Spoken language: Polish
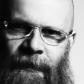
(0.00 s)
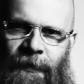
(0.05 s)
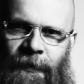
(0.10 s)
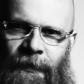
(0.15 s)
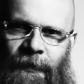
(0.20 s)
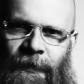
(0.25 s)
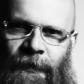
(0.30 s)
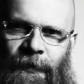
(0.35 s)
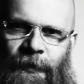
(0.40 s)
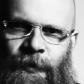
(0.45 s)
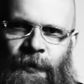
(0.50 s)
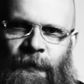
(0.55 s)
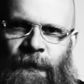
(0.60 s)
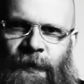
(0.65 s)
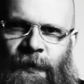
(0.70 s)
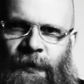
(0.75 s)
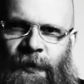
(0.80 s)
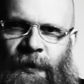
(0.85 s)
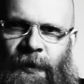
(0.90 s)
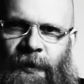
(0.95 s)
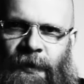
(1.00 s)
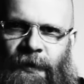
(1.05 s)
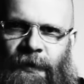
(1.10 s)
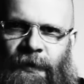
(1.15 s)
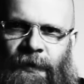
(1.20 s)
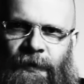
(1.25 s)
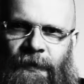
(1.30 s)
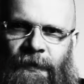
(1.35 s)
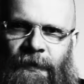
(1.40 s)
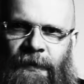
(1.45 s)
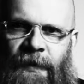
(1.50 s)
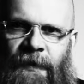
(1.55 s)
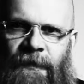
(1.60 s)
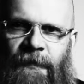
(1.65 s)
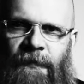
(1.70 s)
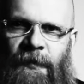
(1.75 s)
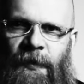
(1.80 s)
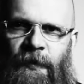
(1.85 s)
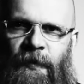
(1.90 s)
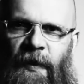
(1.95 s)
E, oczywiście y, nie
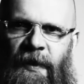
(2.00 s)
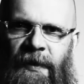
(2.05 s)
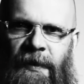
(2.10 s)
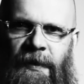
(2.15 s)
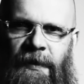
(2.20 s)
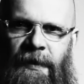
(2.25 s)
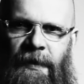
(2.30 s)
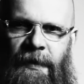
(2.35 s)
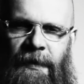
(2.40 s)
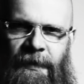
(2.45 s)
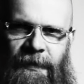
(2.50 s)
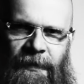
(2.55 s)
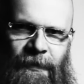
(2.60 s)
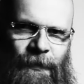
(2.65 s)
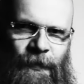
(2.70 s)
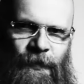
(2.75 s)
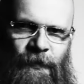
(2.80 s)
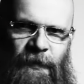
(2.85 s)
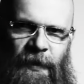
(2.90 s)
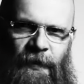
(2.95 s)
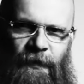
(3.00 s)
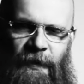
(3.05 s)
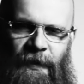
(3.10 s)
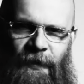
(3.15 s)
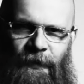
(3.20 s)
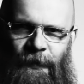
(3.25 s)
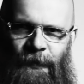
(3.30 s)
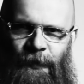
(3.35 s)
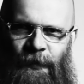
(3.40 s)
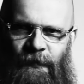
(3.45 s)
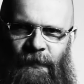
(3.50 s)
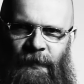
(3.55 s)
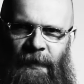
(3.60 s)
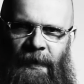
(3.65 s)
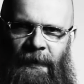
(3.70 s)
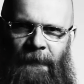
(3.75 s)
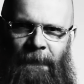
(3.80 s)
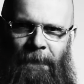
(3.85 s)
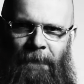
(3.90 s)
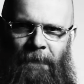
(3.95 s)
wiem dokładnie, jak rozumiała go
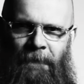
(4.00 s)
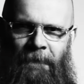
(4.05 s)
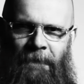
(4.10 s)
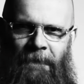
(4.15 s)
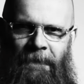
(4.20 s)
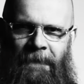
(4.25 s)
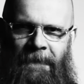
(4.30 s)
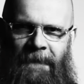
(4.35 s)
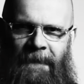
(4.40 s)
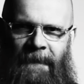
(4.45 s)
osoba, mm,